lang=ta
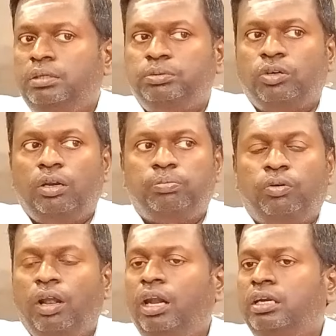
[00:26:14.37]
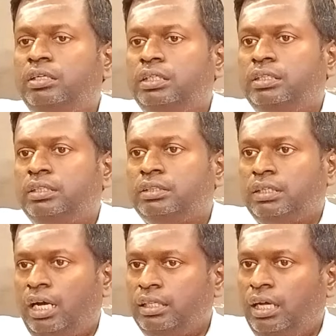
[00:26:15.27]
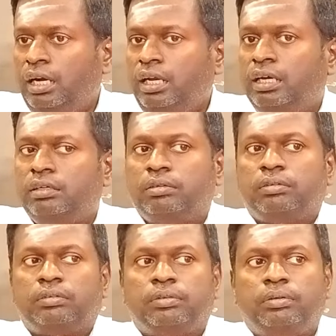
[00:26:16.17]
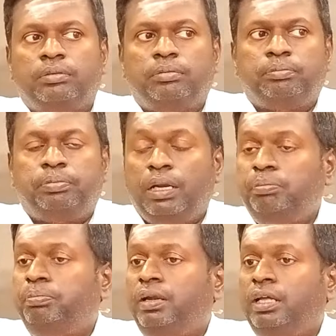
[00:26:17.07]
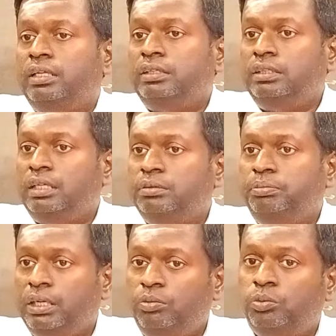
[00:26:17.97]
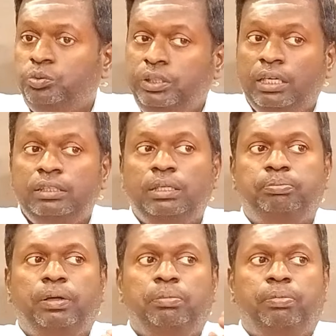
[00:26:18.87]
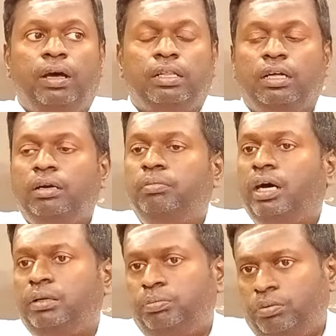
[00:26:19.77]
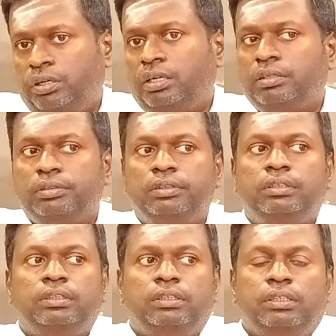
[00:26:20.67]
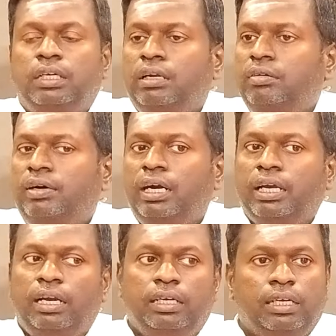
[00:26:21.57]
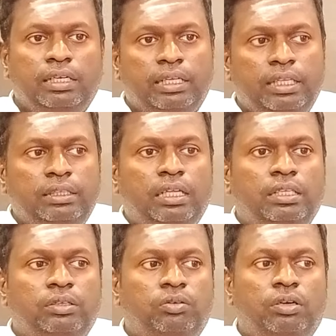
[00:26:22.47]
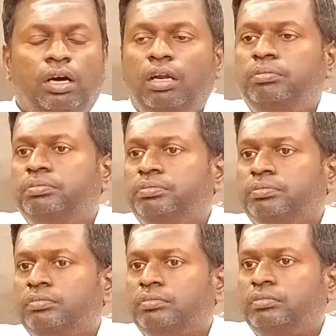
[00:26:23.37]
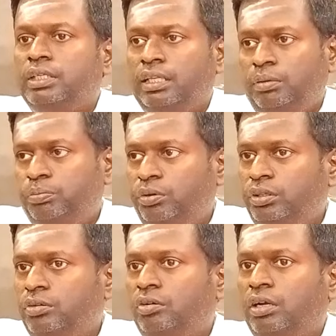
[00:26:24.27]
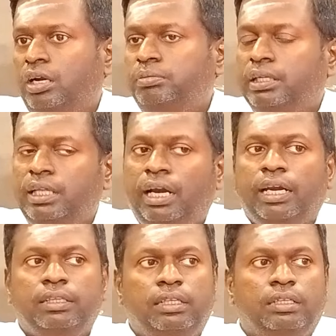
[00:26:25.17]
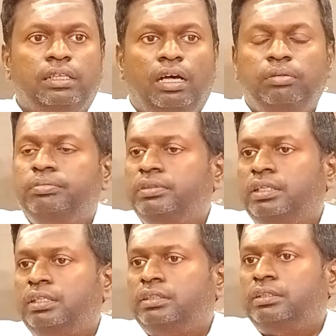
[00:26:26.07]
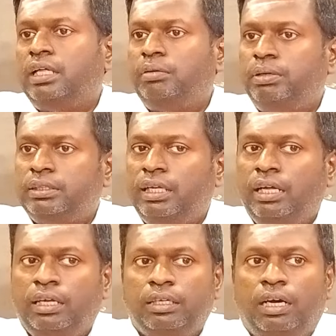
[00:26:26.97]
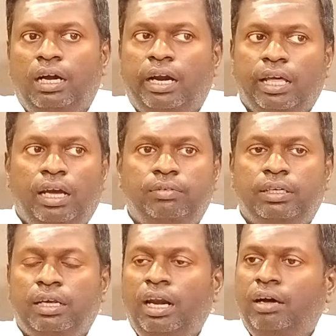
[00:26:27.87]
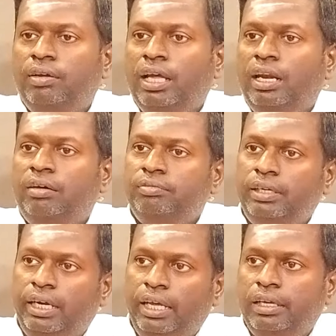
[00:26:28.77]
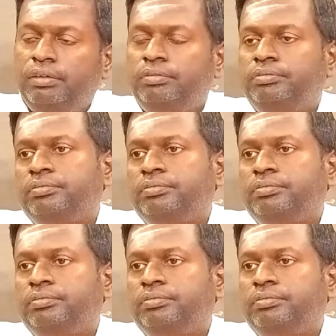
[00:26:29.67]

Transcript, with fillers: இன்னும் சொல்லப்போனால் சாதாரண பிறப்பிலிருந்து அது மிகவும் உயர்ந்த பிறப்பானதாக மாறிப்போம் எனவே வாழ்க்கையில் நீங்கள் எதை தெரிந்து கொண்டாலும் எதை புரிந்து கொண்டாலும் எதை அடைந்திருந்தாலும் தர்மத்தை அடையாவிட்டால் அவையெல்லாம் வீணை